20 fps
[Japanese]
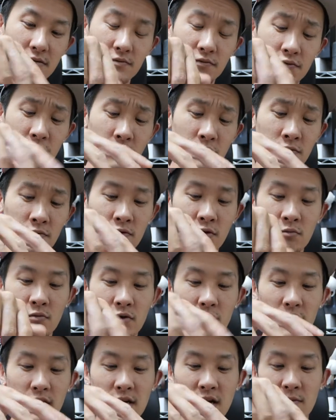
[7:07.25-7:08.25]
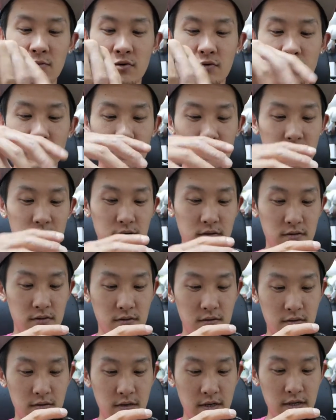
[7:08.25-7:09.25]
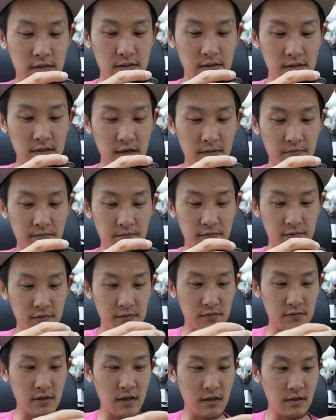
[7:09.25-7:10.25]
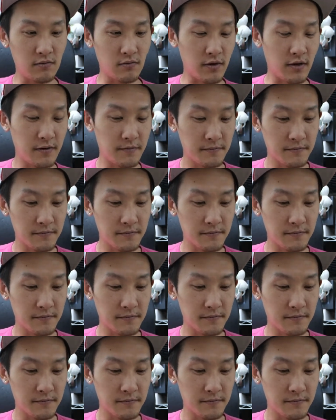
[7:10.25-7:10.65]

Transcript: フロントもリアもレンズキャップ、何これ？